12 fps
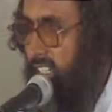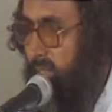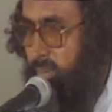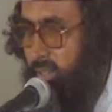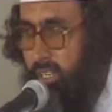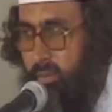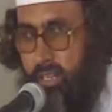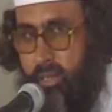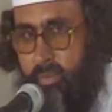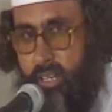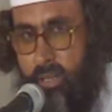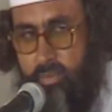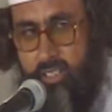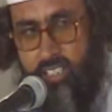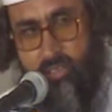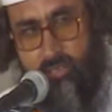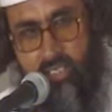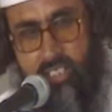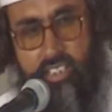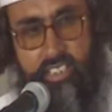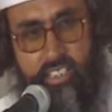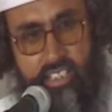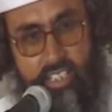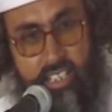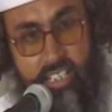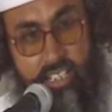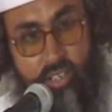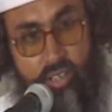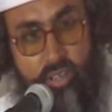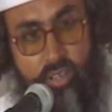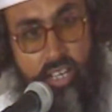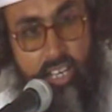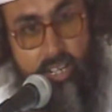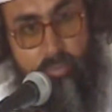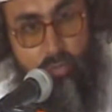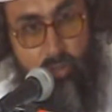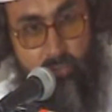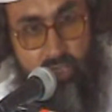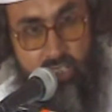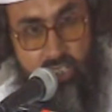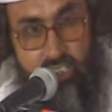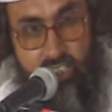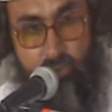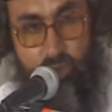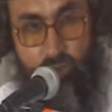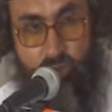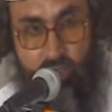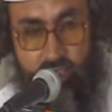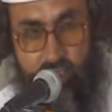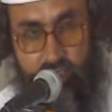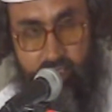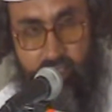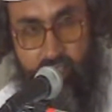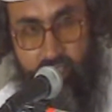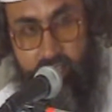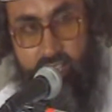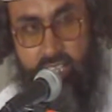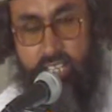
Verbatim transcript: अपने माँ बाप के लिए भी करते हैं और हर मोमिन के लिए भी दुआ करते हैं